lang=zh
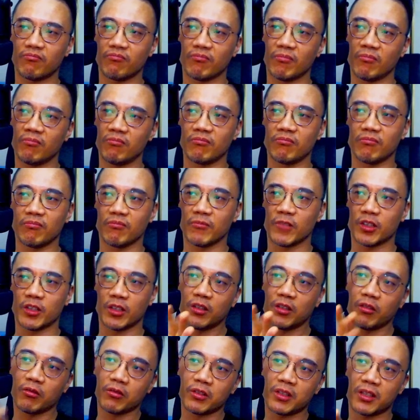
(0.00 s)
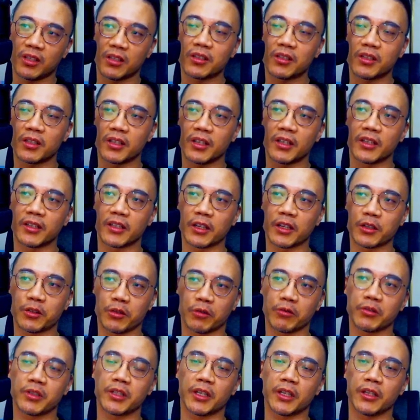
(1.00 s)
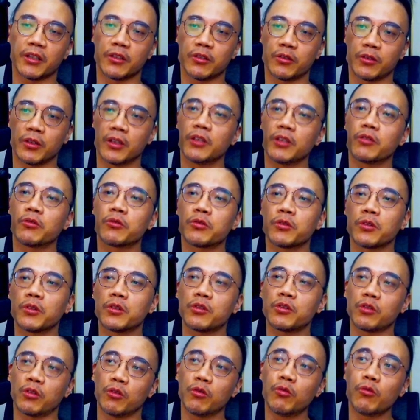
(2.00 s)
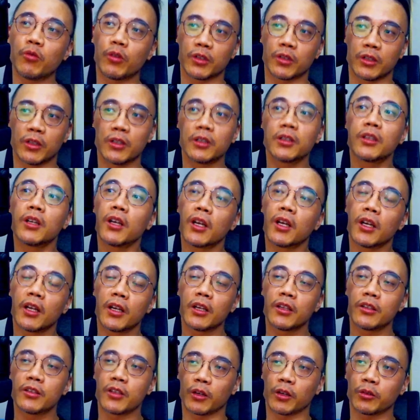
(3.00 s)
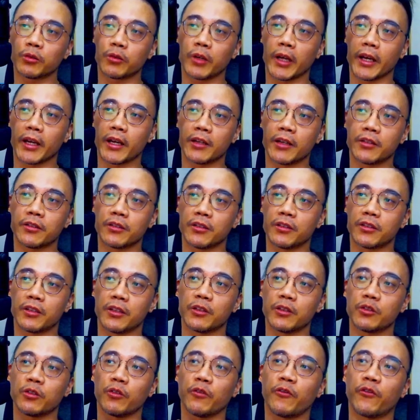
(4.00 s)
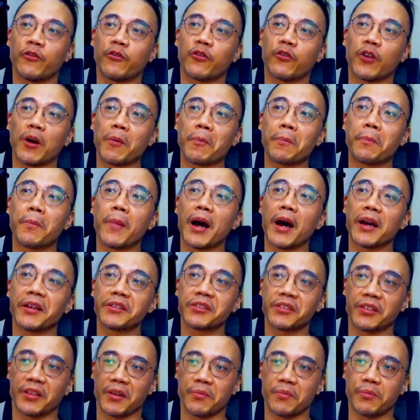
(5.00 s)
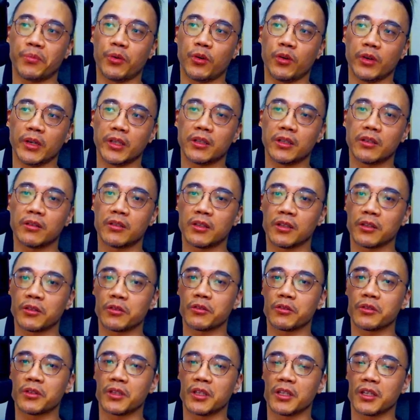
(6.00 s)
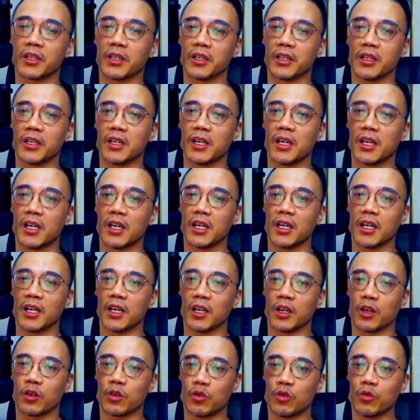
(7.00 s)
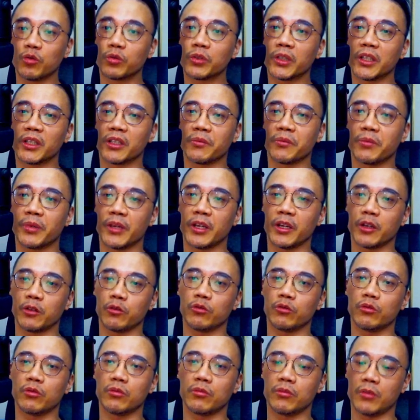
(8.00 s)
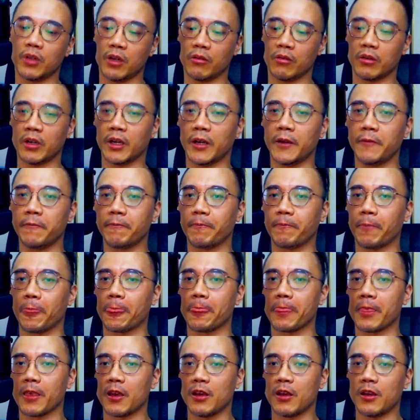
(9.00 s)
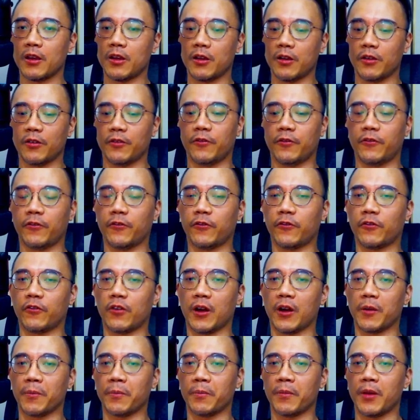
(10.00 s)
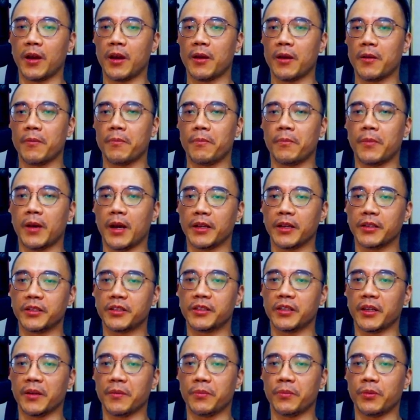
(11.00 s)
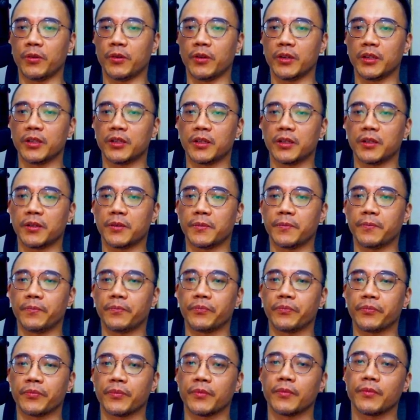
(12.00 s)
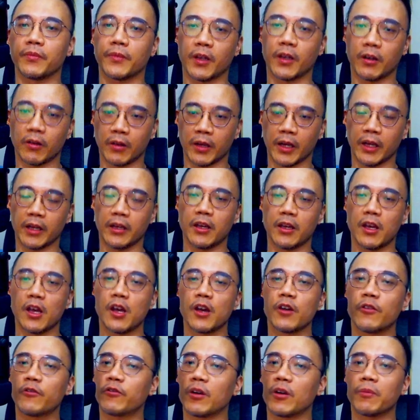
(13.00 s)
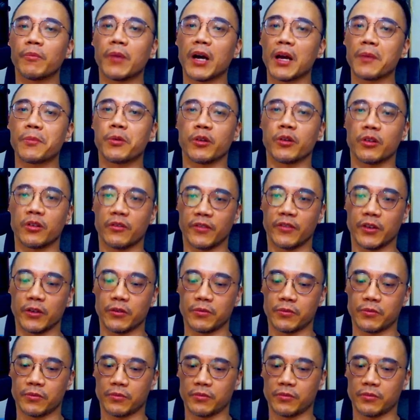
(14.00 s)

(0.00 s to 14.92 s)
嗯形容词之类的在中间，所以例如说从我的角度来看事情，说 From my standpoint，这个就是一个很固定的片语，OK？From my standpoint，OK？From my point of view